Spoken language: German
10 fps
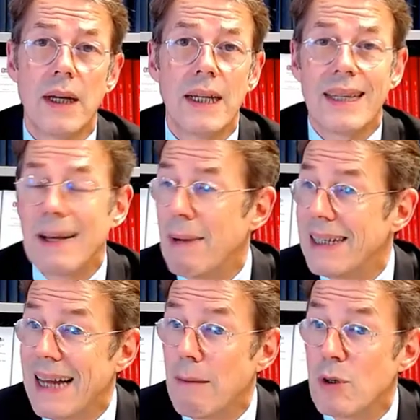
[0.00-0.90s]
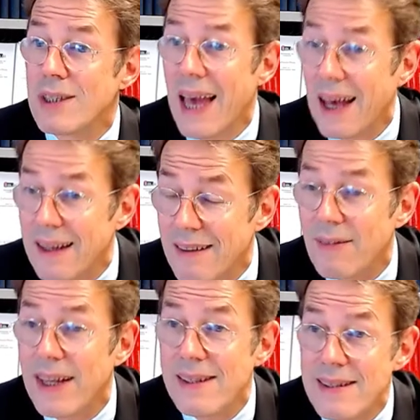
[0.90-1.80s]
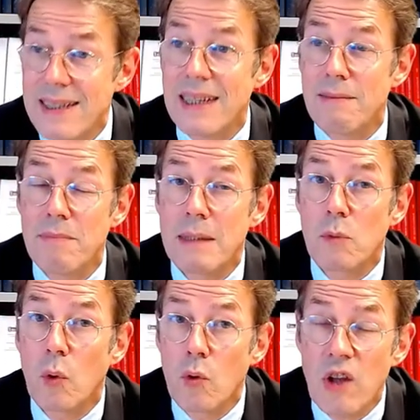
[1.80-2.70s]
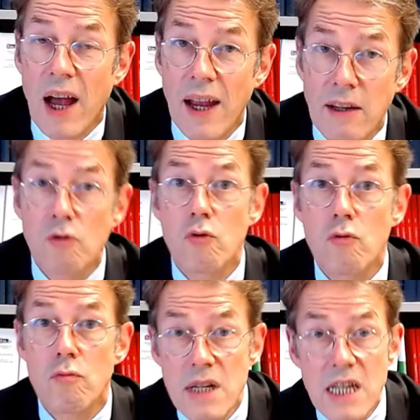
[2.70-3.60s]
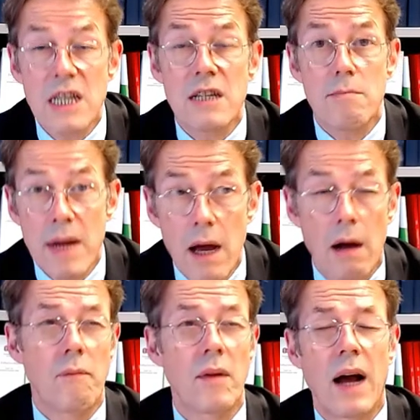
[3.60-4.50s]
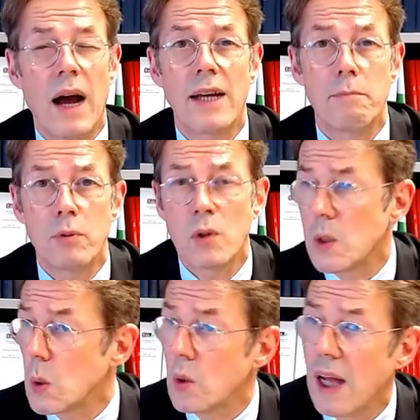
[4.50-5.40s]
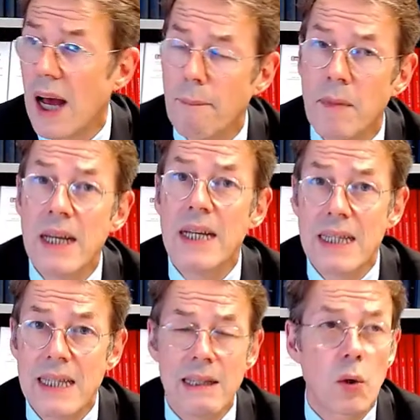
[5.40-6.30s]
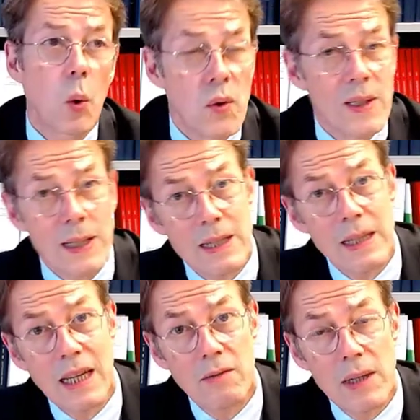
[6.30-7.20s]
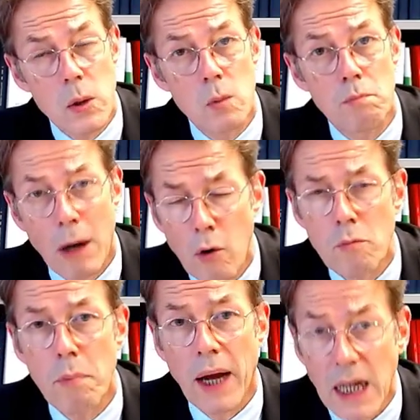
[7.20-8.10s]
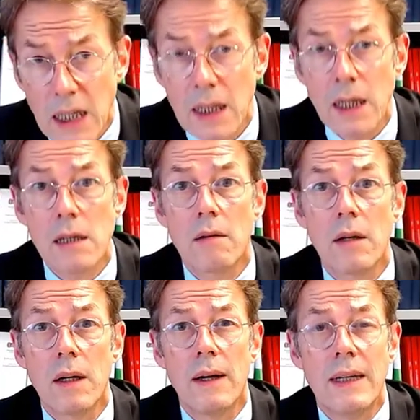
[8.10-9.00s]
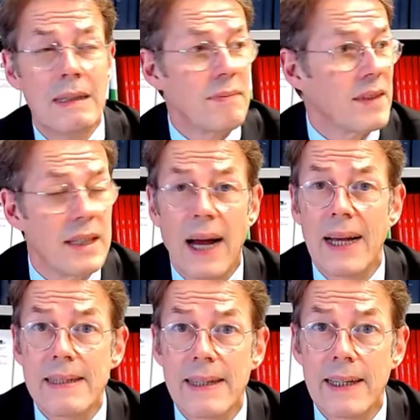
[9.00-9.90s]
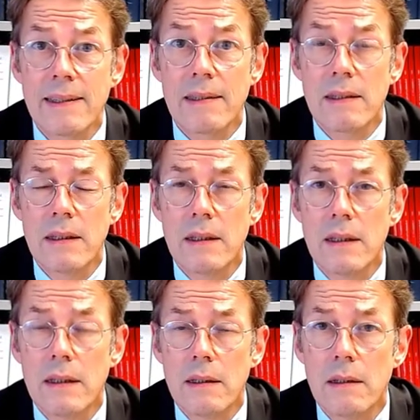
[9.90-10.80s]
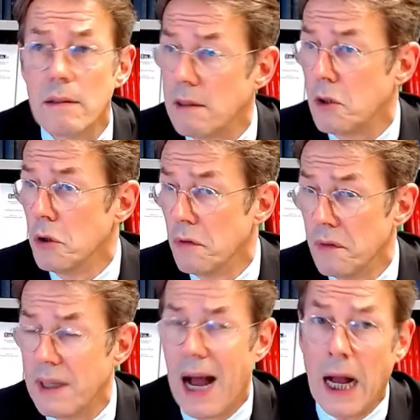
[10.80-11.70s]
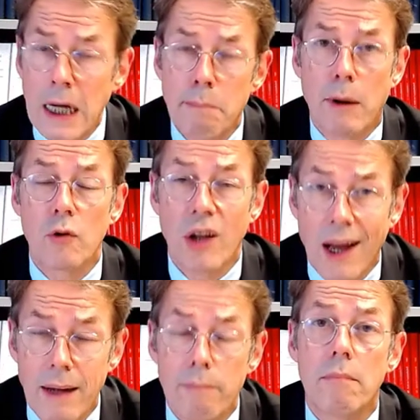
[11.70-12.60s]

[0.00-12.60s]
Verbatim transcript: Ja, meine Damen und Herren, wenn Sie mit dem Grundeigentum nicht mehr eine Position haben, die Sie grundsätzlich jedenfalls zum Bauen berechtigt, dann heißt das, Sie dürfen da Ackerbau treiben.